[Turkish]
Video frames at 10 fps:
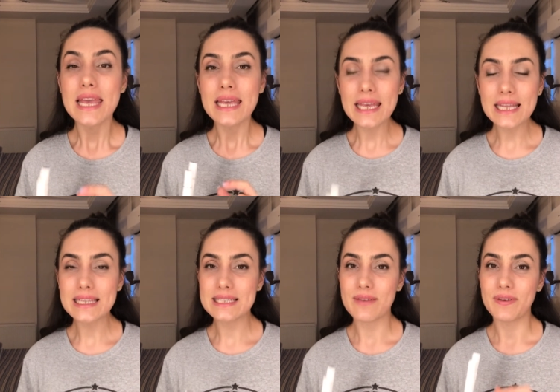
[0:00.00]
İlk
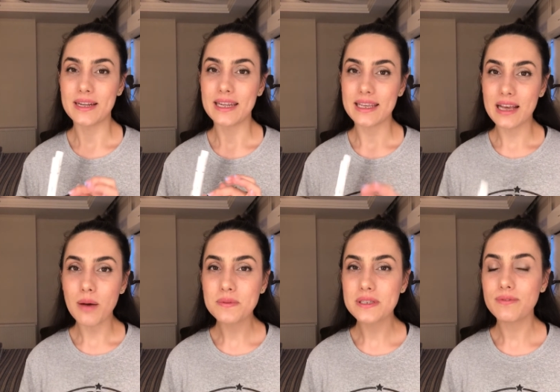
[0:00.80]
seferinde
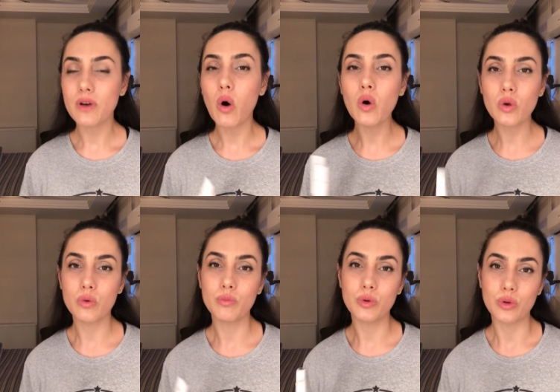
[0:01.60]
yaptım ve o
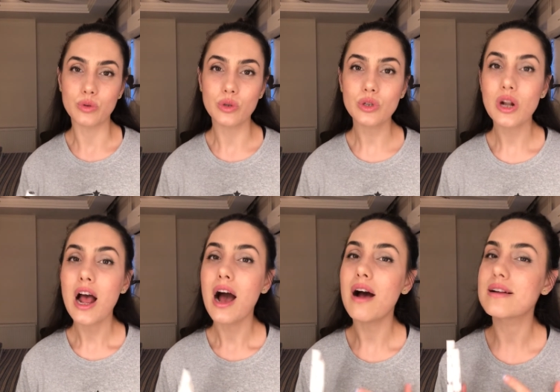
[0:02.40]
gün bugündür
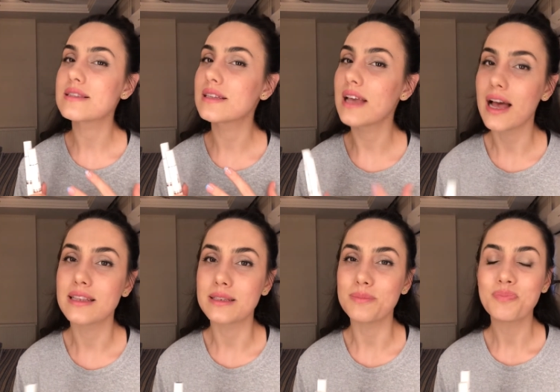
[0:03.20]
artık
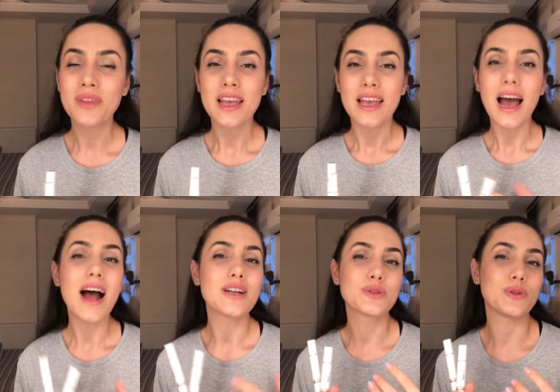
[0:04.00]
kendim
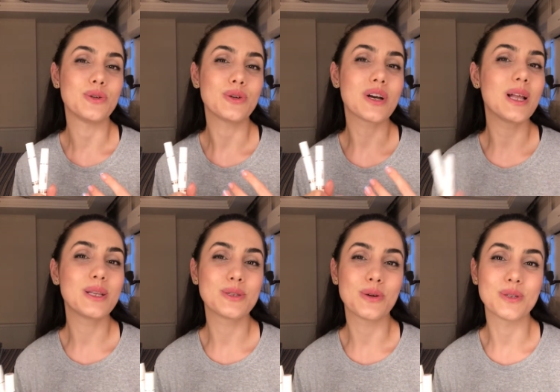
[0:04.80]
her türlü
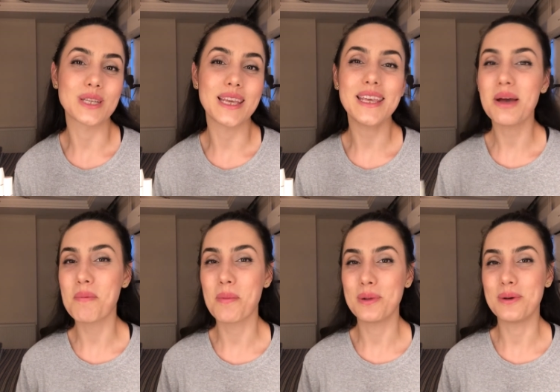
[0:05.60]
kalıcı ojeyi
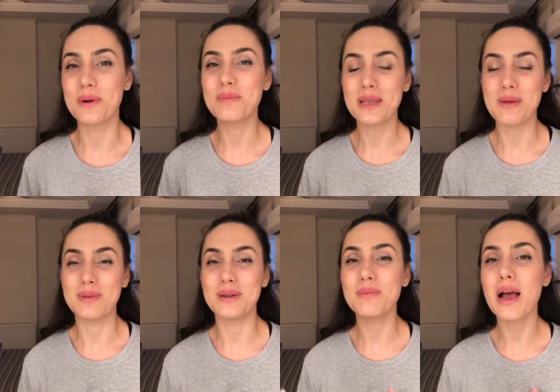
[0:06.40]
yapabiliyorum
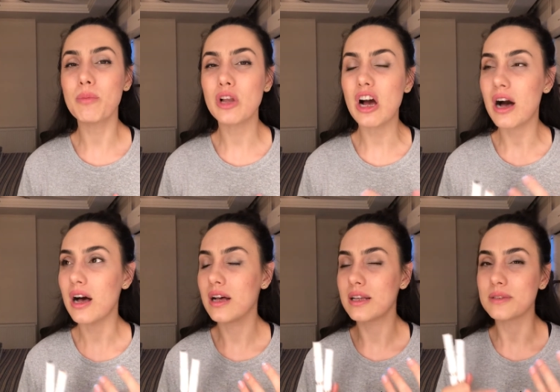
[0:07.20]
diyebilirim. Yani böyle
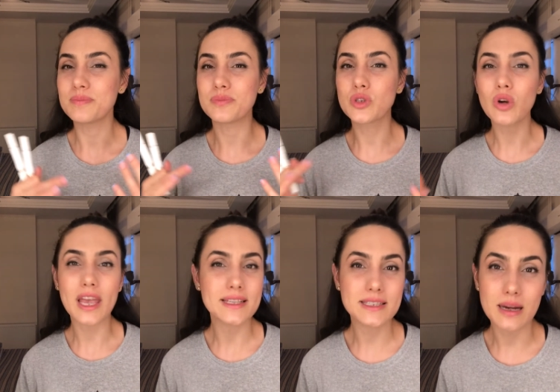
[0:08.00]
çok
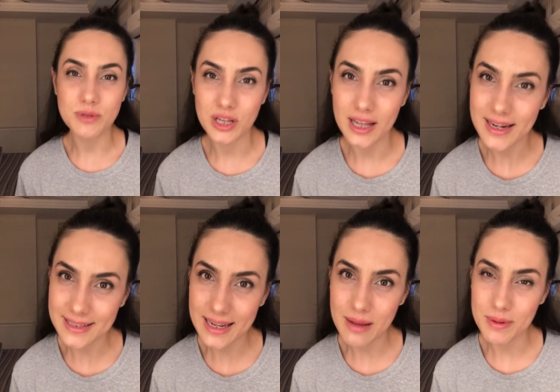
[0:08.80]
ekstrem şeyler
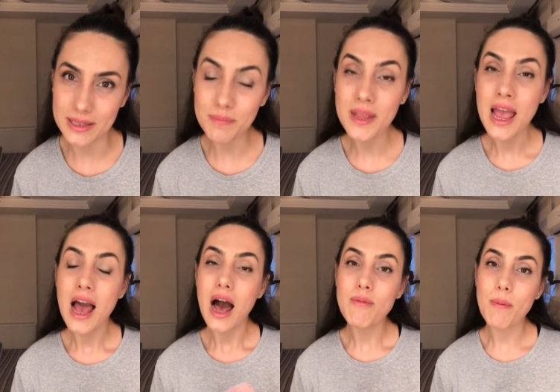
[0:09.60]
denemedim.
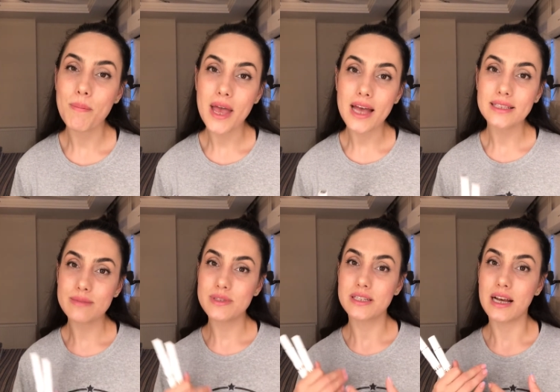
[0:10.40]
Ama
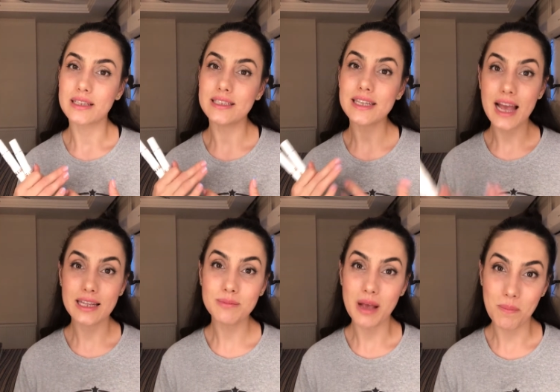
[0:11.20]
beğendiğim tırnakları
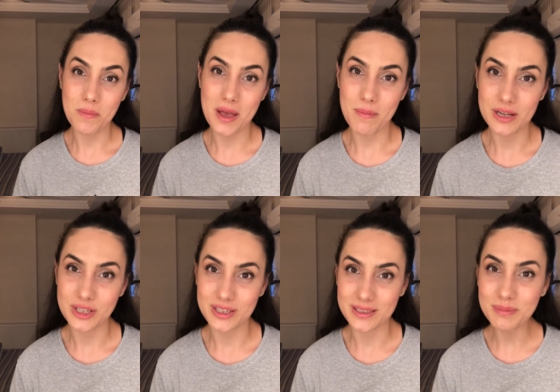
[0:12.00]
kendim yapmaya
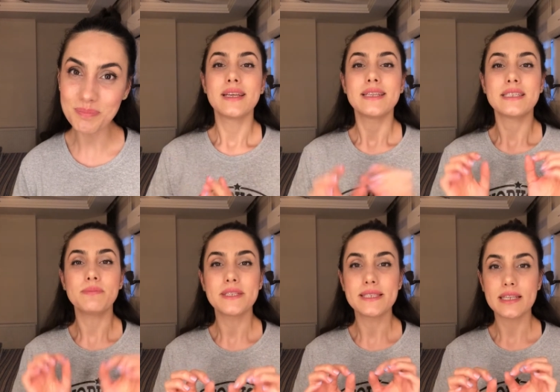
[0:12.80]
başladım. Şimdi
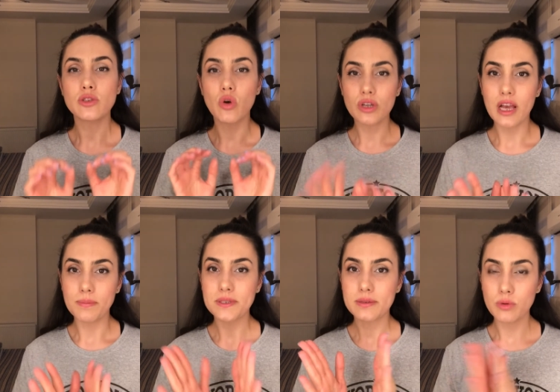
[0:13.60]
size son
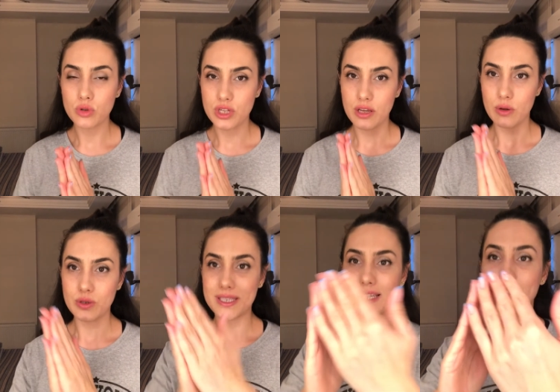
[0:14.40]
yaptığım ojeyi
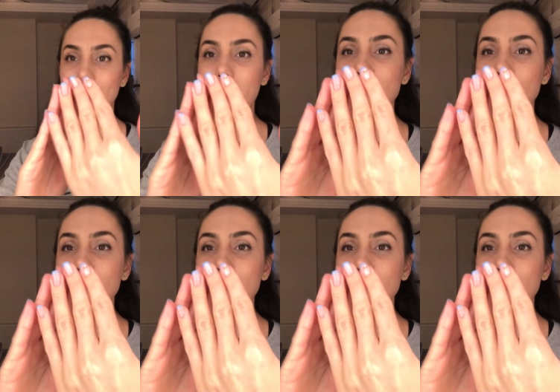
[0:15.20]
göstereceğim.